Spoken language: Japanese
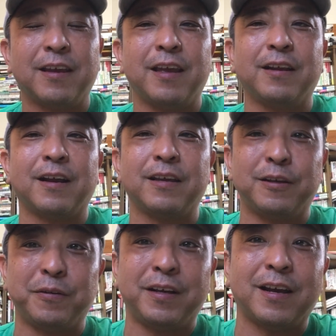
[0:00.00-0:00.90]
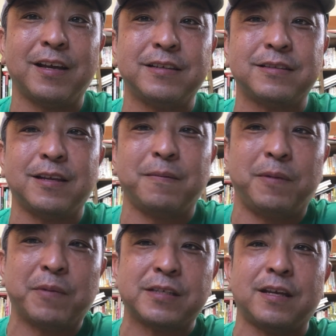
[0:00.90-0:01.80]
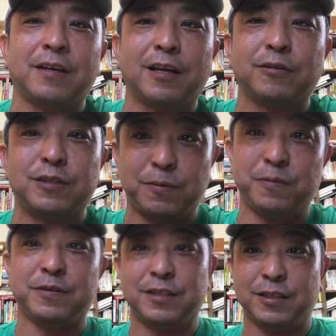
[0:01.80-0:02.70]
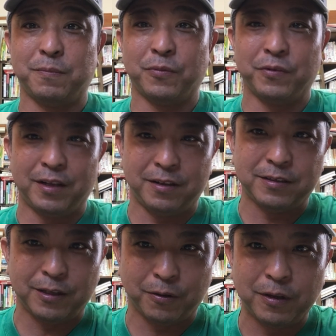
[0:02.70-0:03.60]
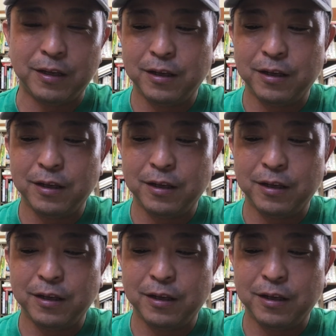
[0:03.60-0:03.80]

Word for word: 変化ひっくり返してみませんかと自分自身もなんですけど